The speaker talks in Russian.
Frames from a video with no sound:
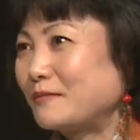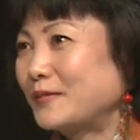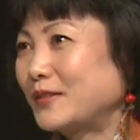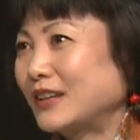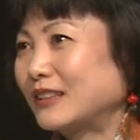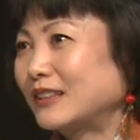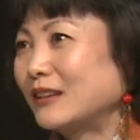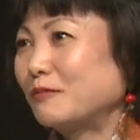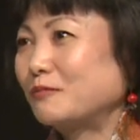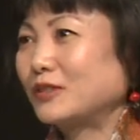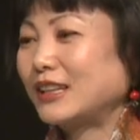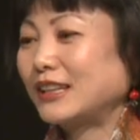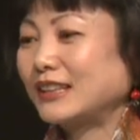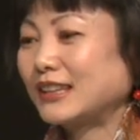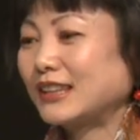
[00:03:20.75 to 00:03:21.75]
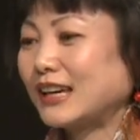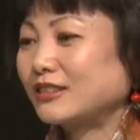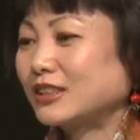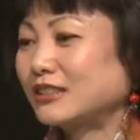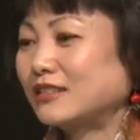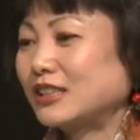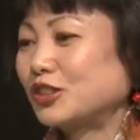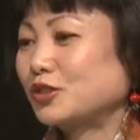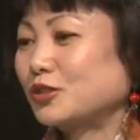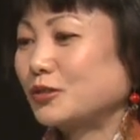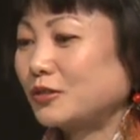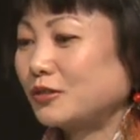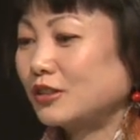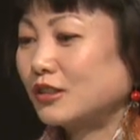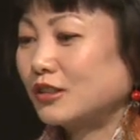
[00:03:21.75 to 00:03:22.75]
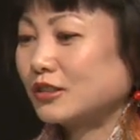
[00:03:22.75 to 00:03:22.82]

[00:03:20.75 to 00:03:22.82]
поэтому мне не так тяжело,